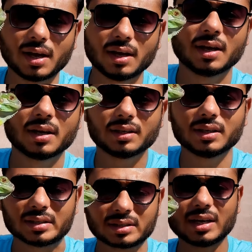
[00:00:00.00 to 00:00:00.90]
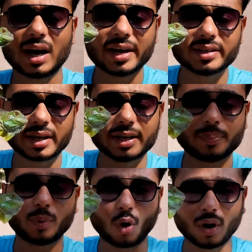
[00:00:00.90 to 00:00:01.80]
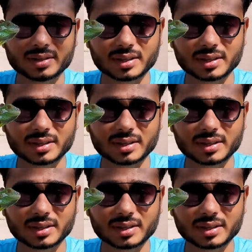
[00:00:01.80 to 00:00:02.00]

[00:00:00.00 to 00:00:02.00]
है ये इसकी आई साइट बहुत